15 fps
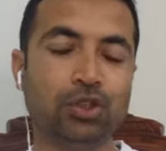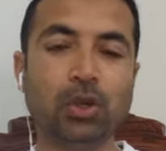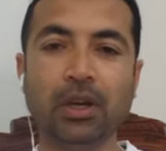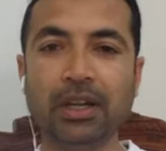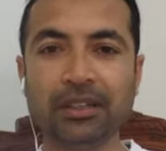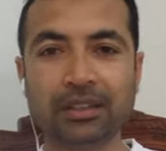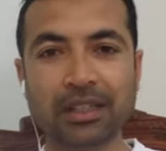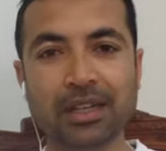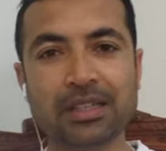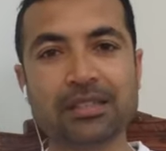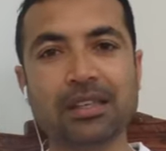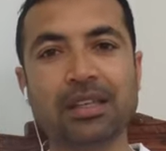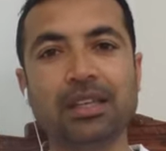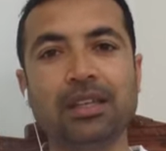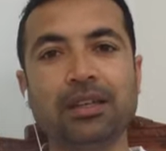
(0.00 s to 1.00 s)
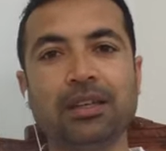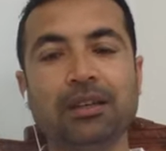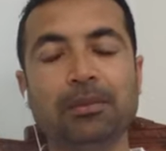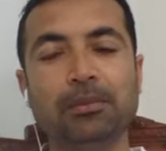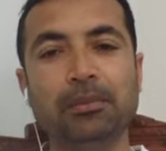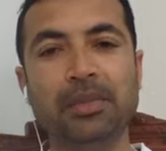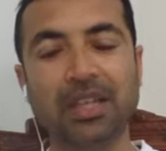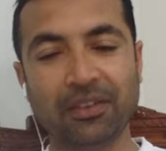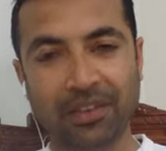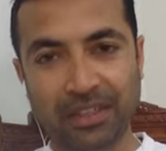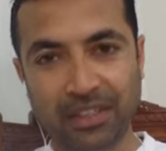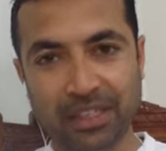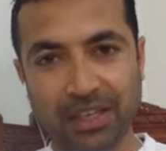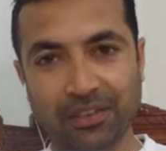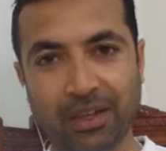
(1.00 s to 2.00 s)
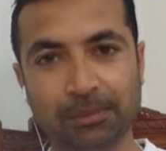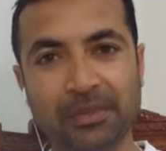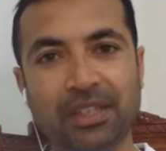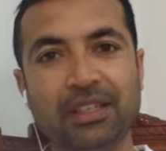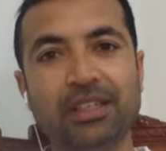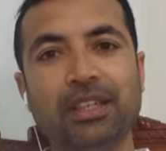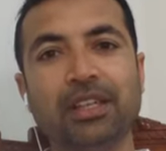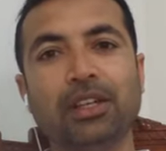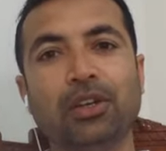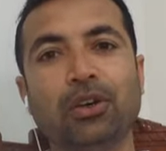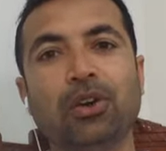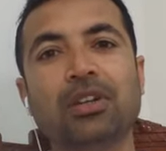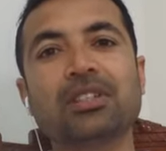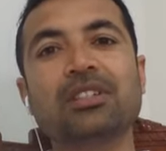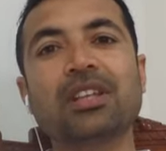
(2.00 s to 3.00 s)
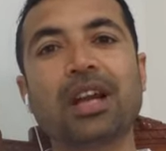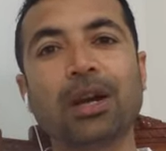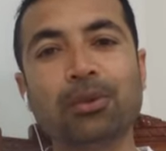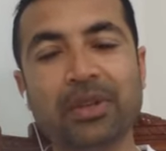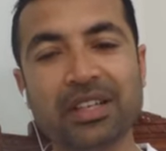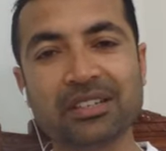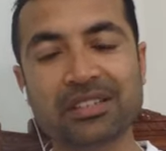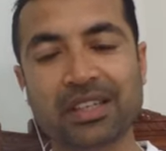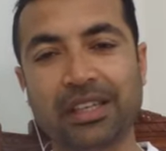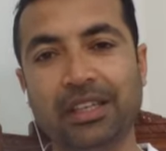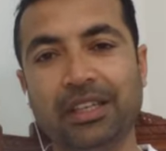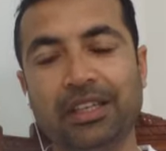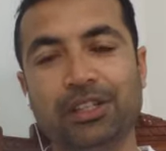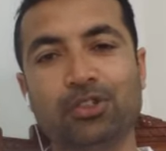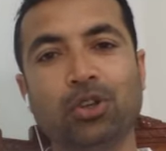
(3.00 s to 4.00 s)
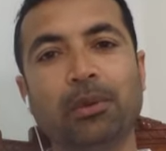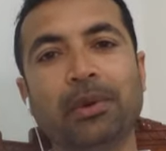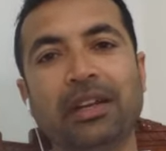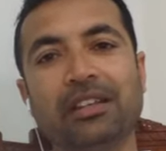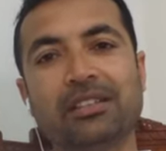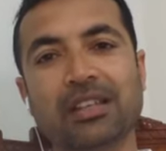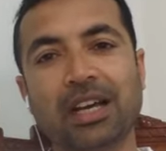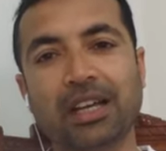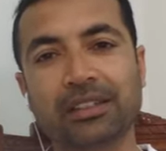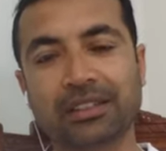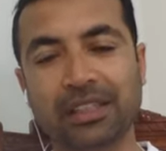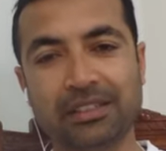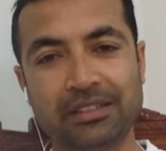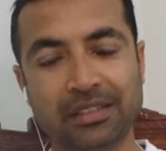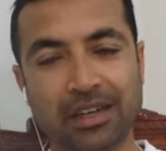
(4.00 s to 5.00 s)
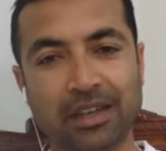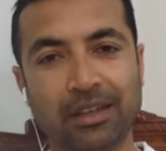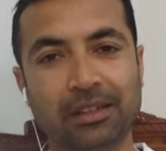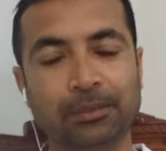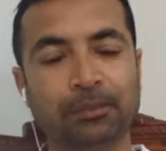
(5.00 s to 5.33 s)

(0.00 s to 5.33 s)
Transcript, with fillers: जो हर तरह से मियाँवाली की आवाम के लिए और सराउंडिंग्स के लिए जो हमारे साथ के अजला